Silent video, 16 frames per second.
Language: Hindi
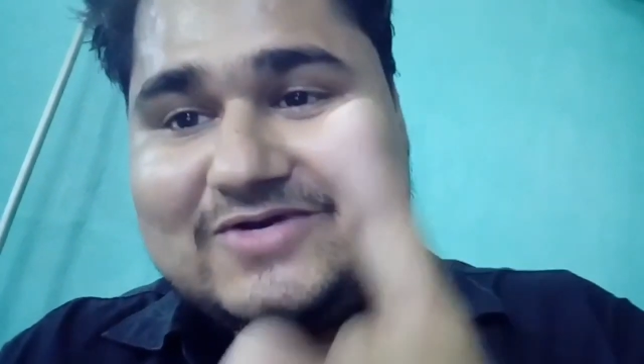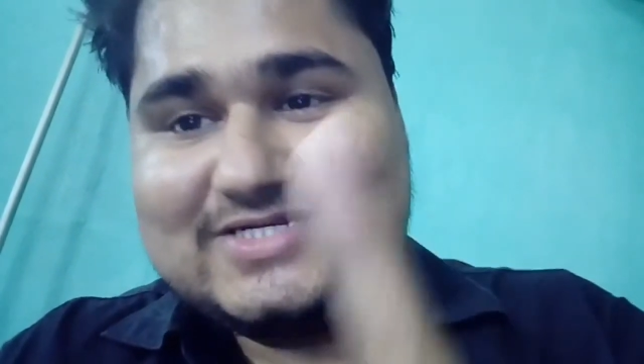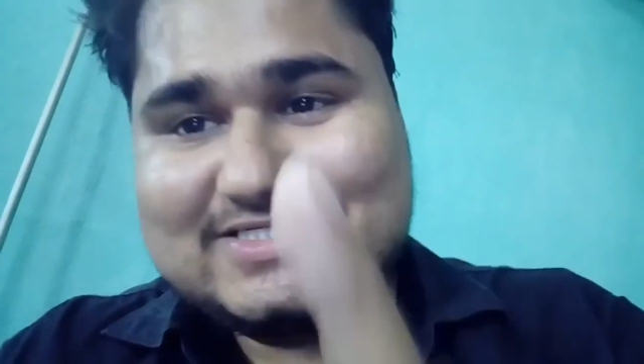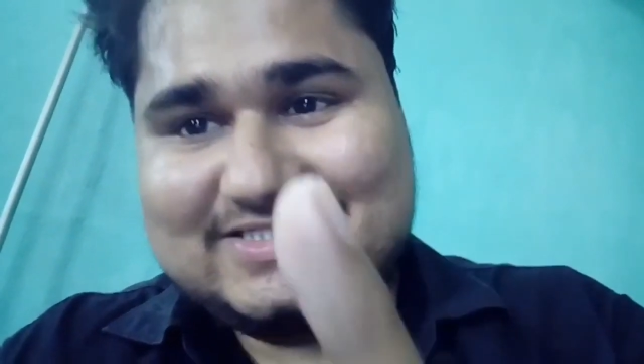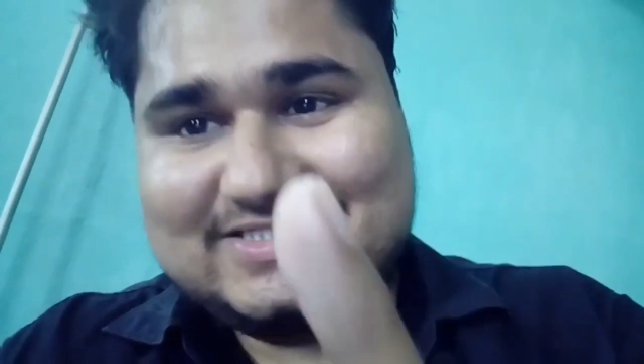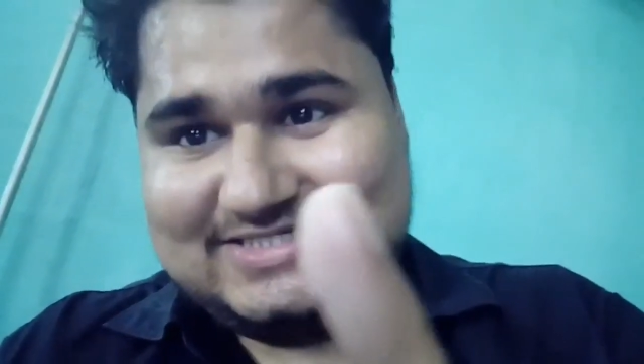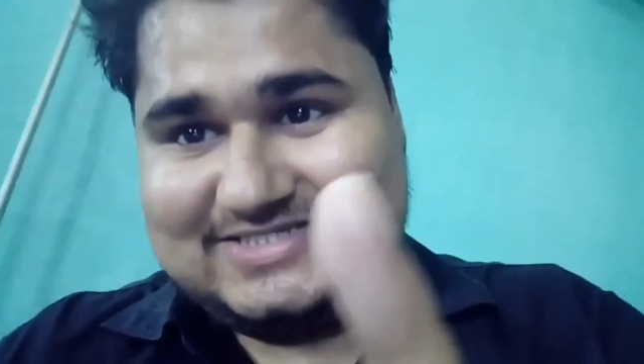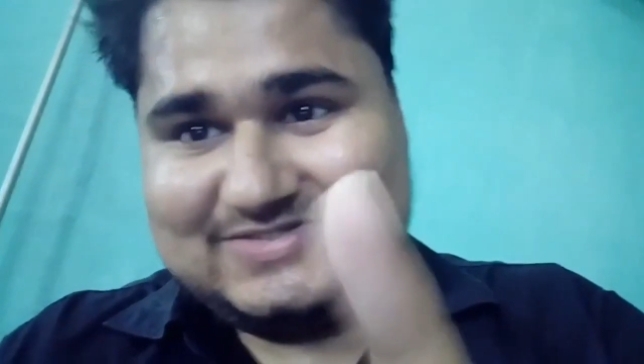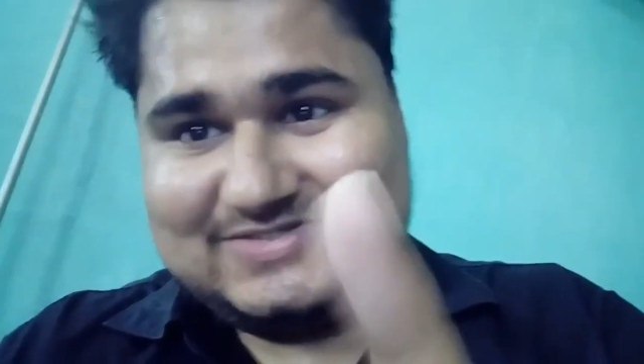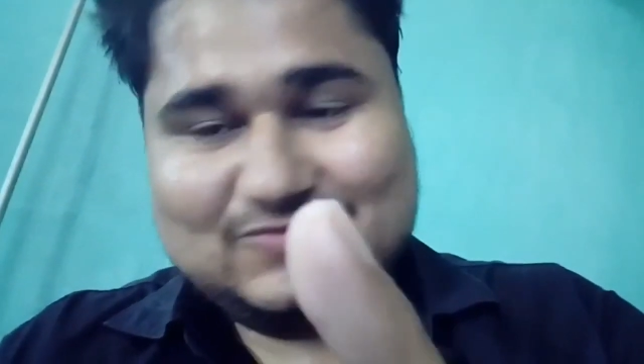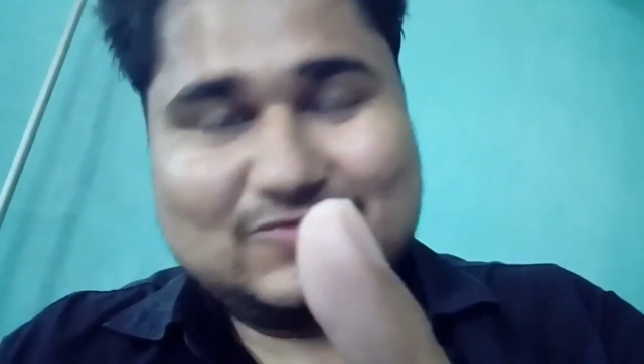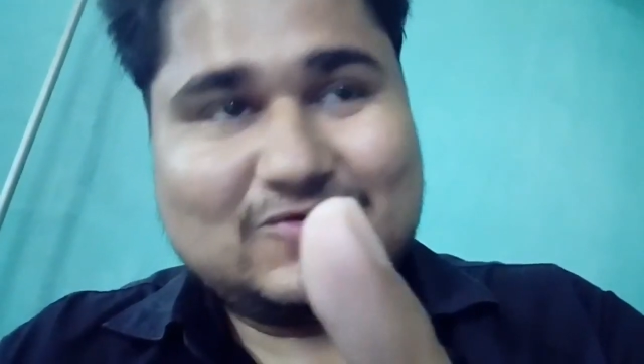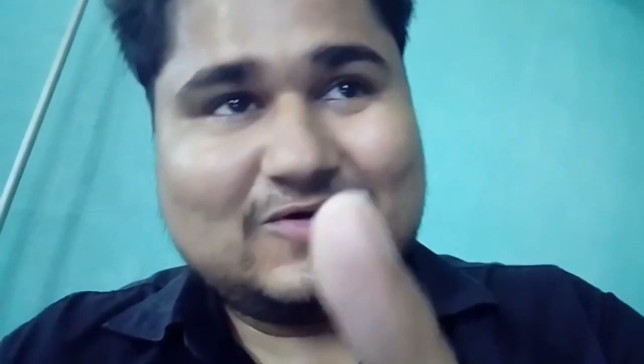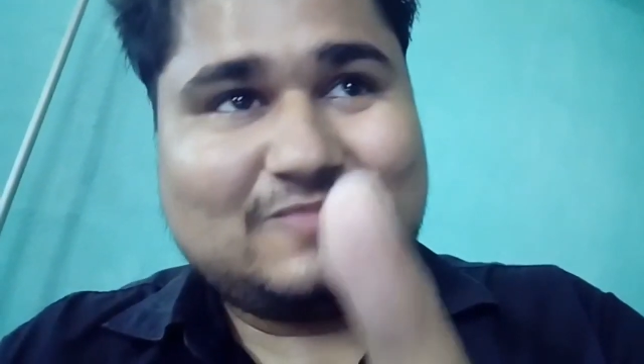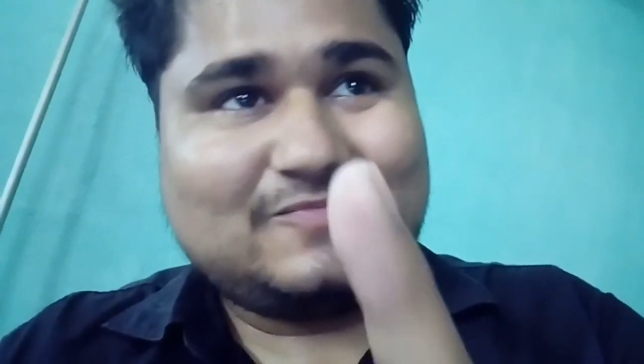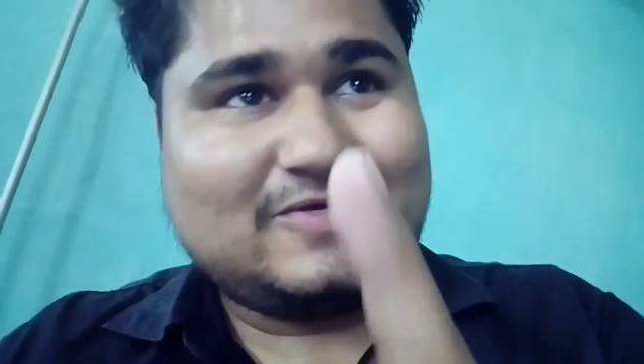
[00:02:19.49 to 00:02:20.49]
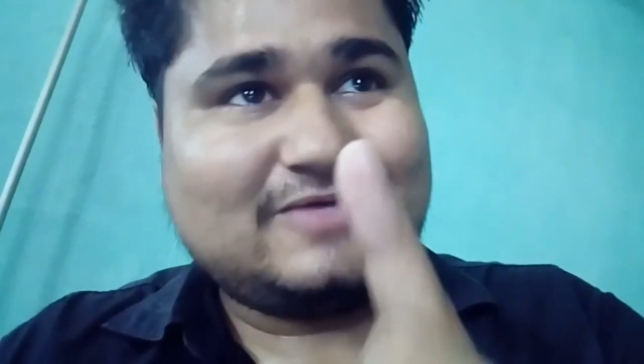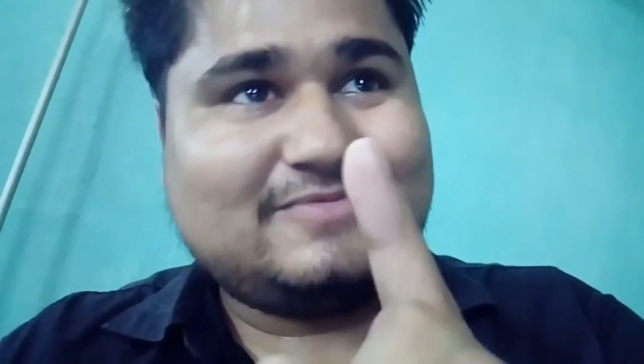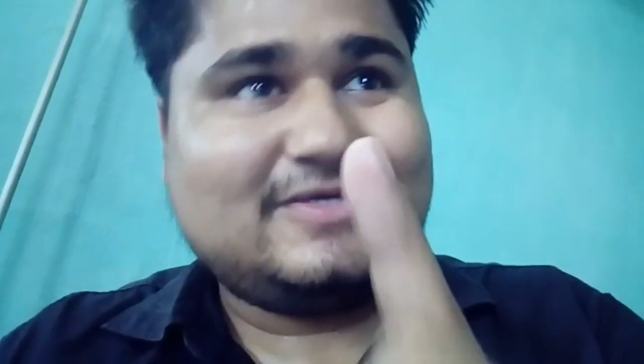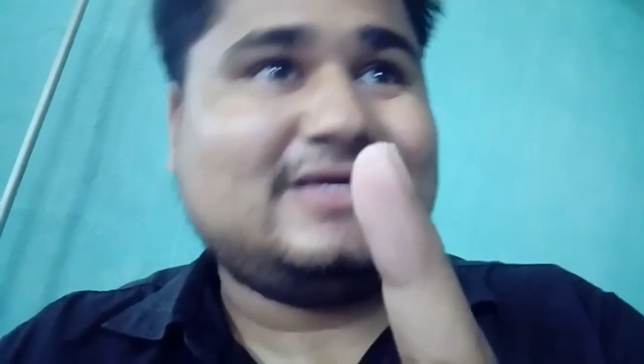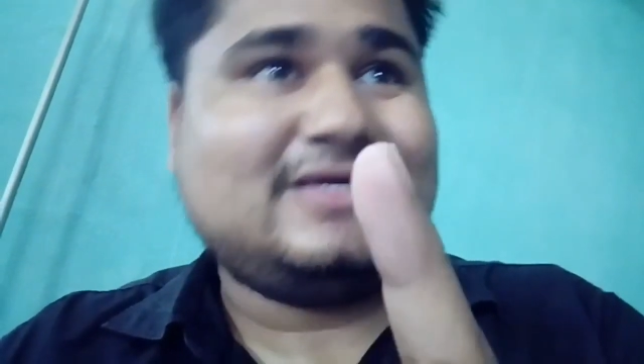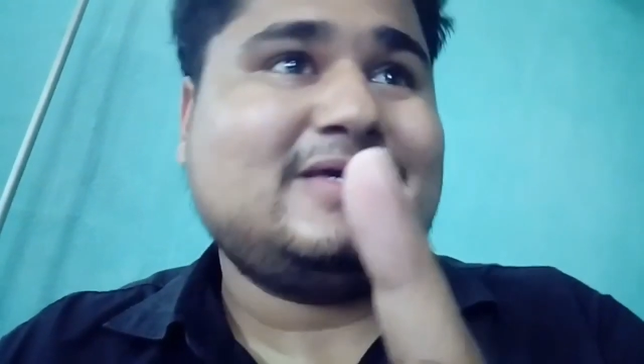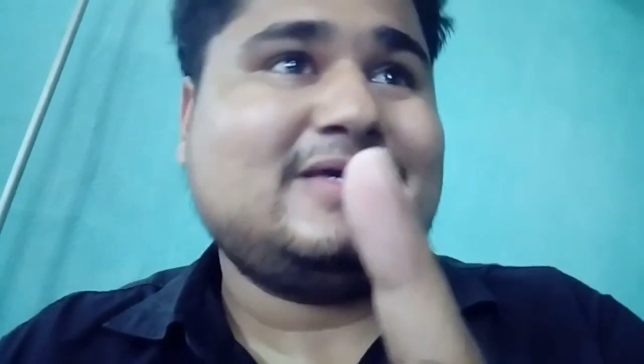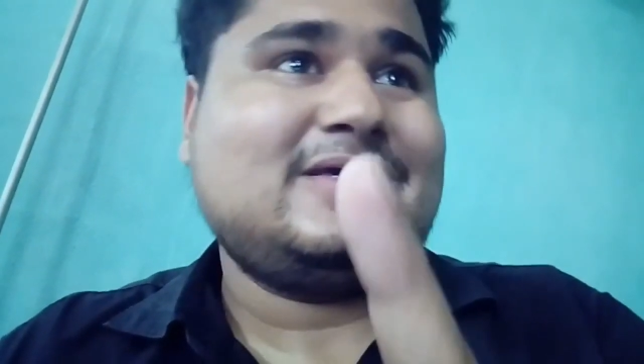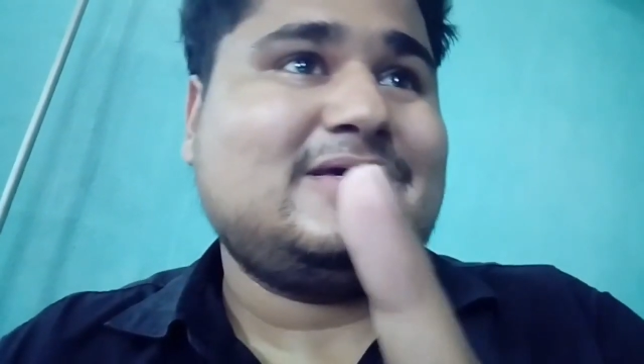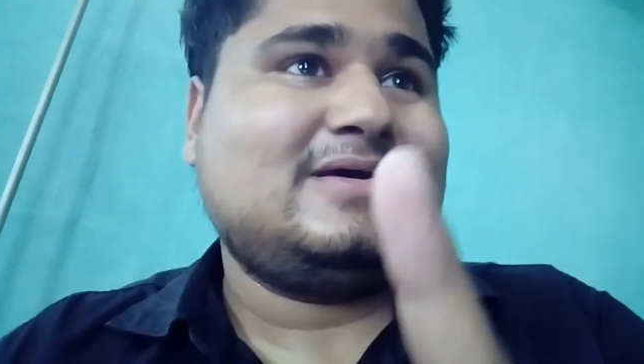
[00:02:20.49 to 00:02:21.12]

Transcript: और इस चीज़ को हम कभी